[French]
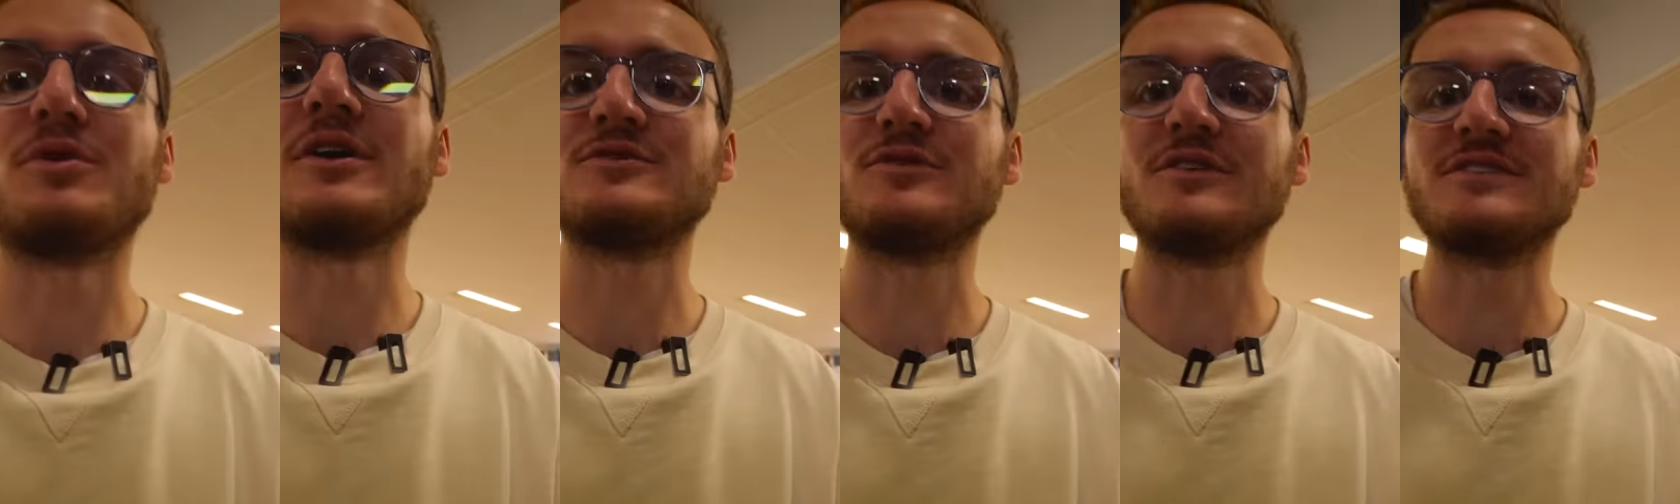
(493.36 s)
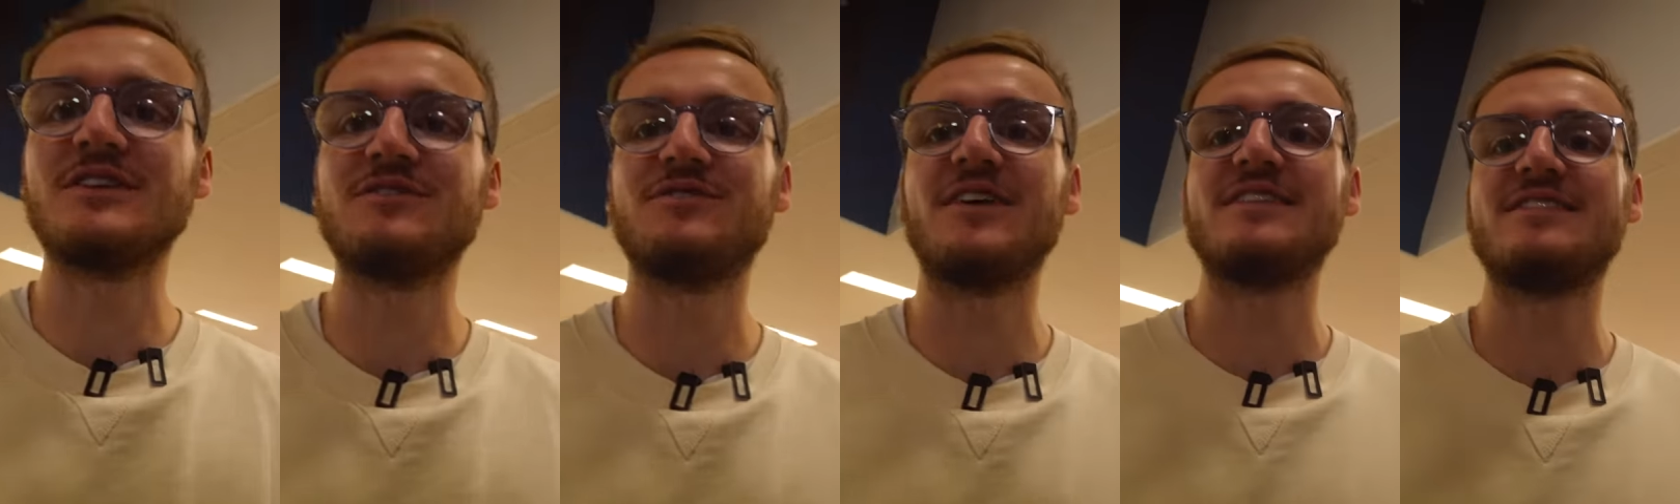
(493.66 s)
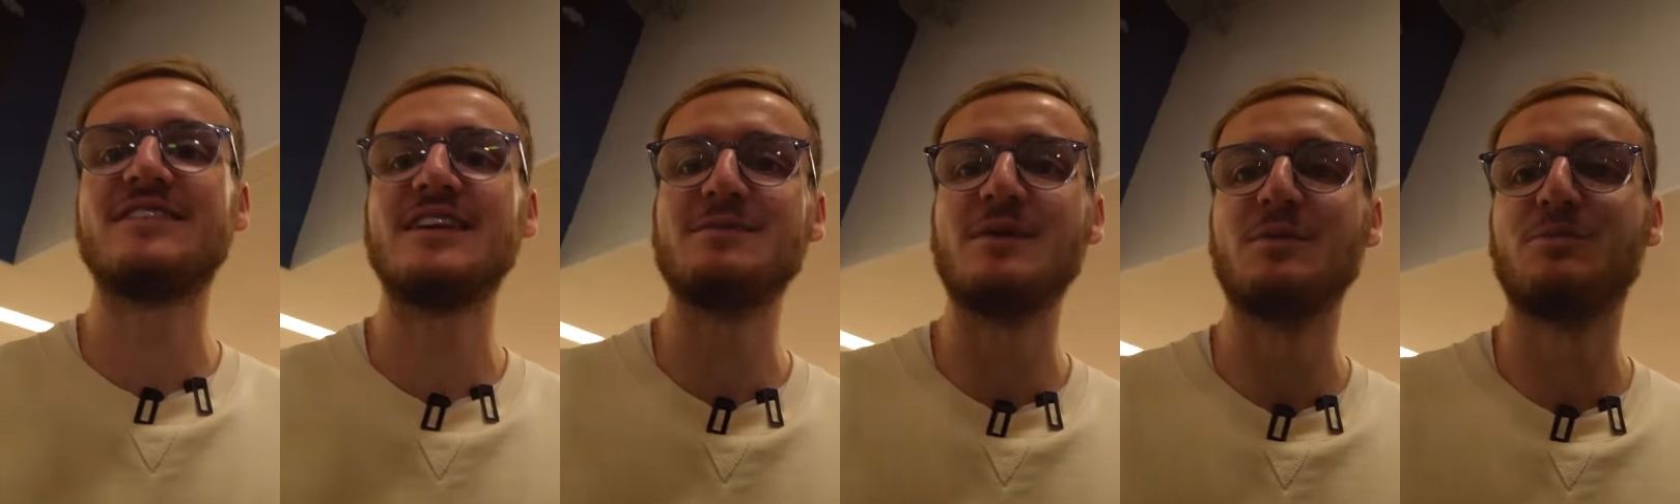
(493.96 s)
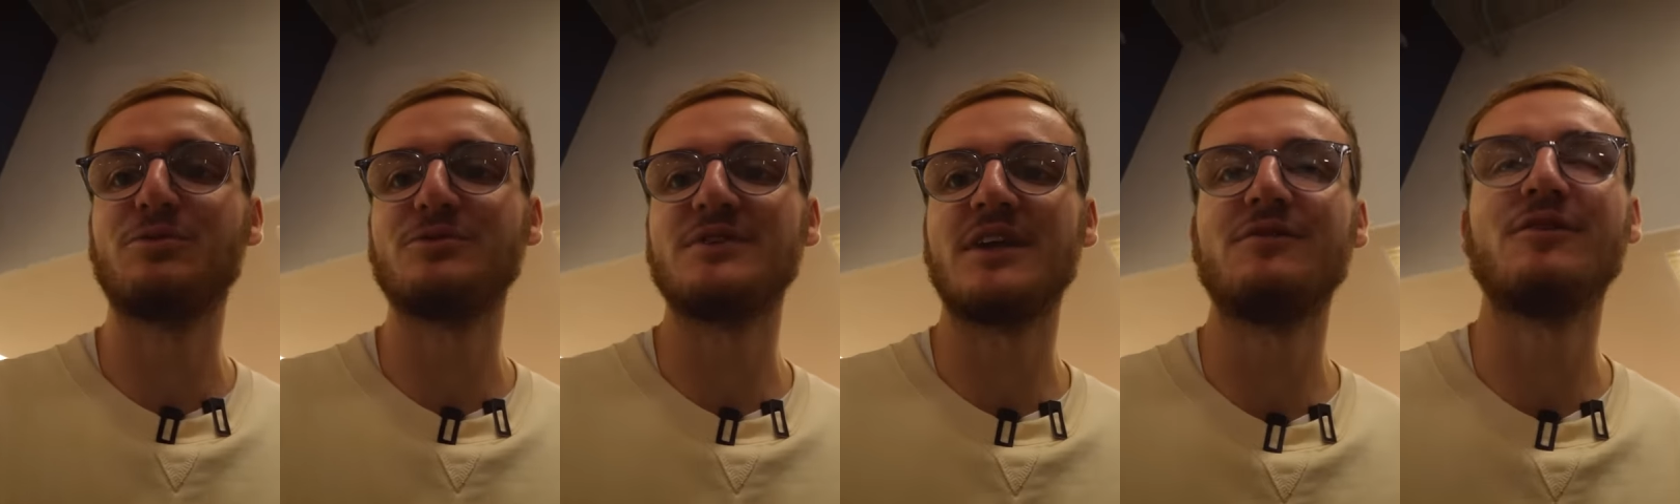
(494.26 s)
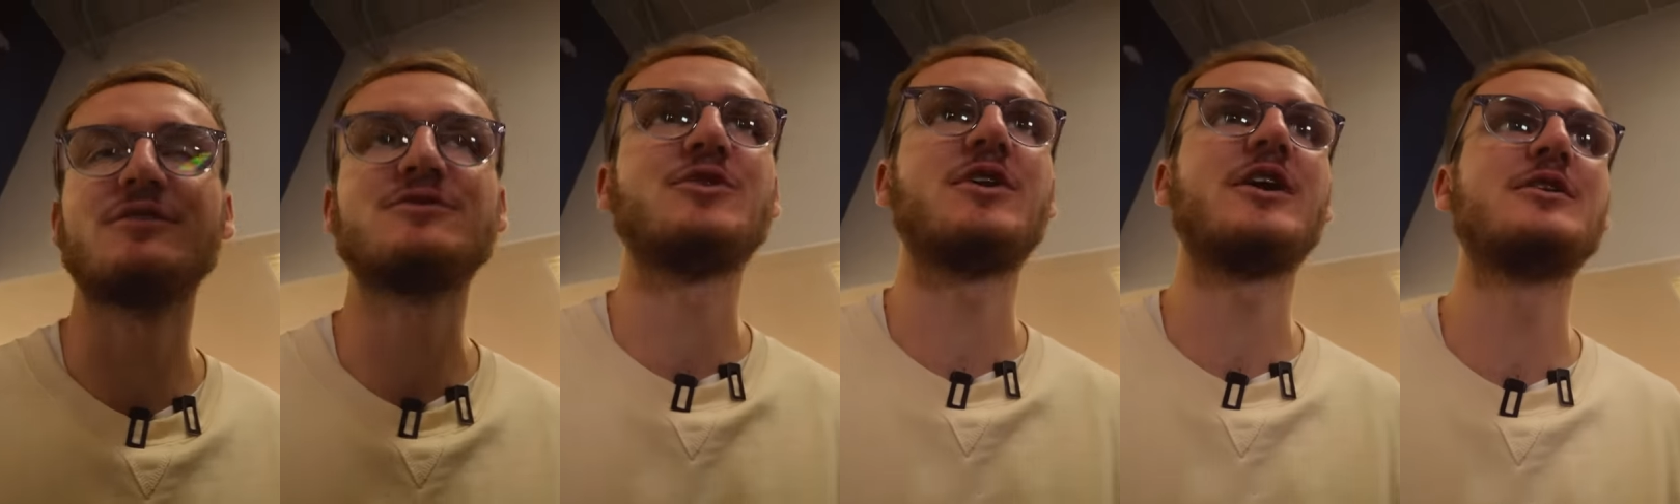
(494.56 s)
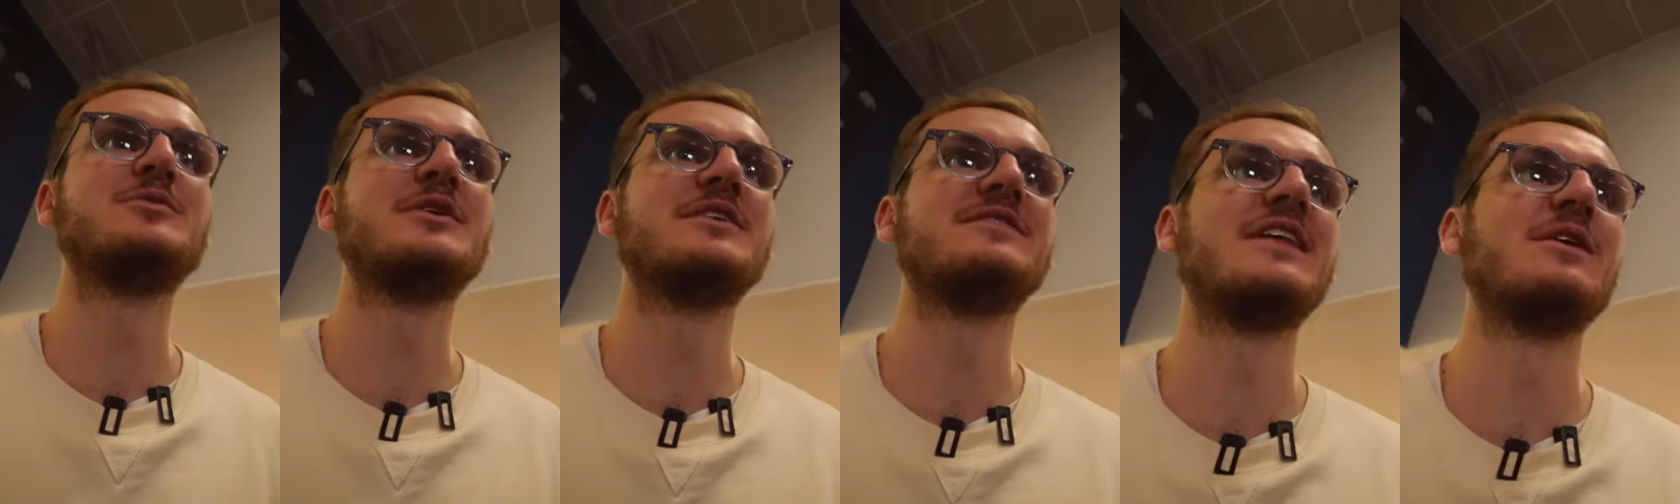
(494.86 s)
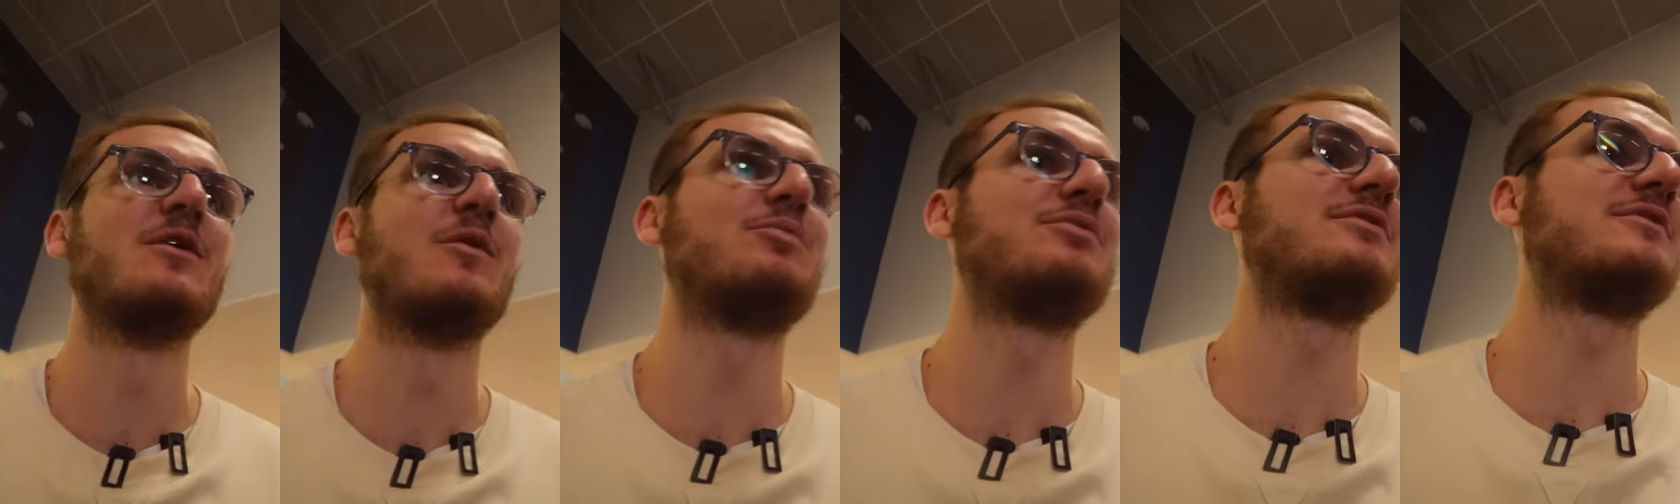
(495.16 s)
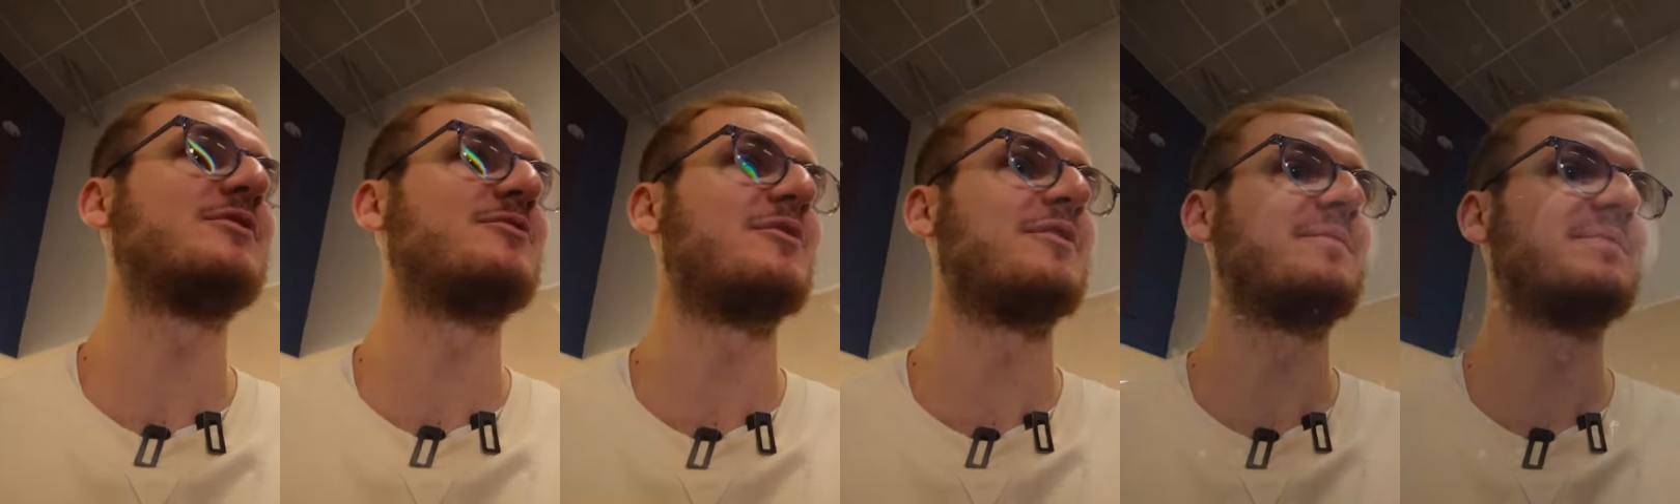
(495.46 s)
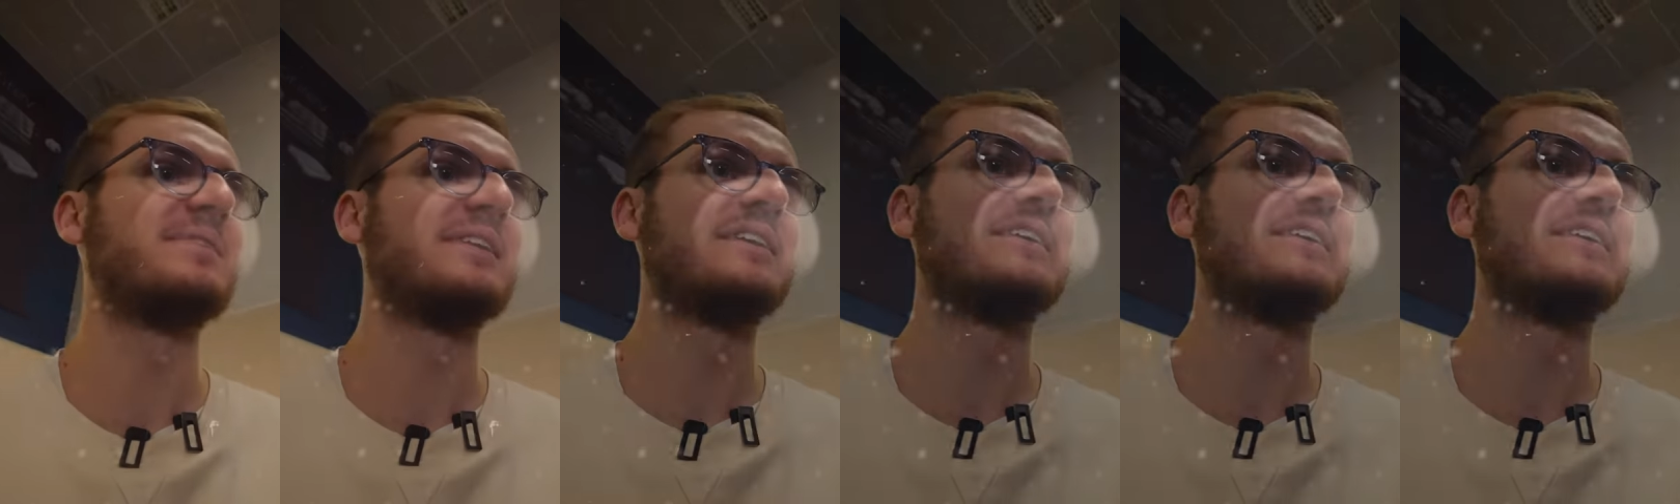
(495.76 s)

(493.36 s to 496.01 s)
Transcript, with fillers: Pour l'instant, c'est facile, mais plus on avance dans la nuit, évidemment, plus c'est dur.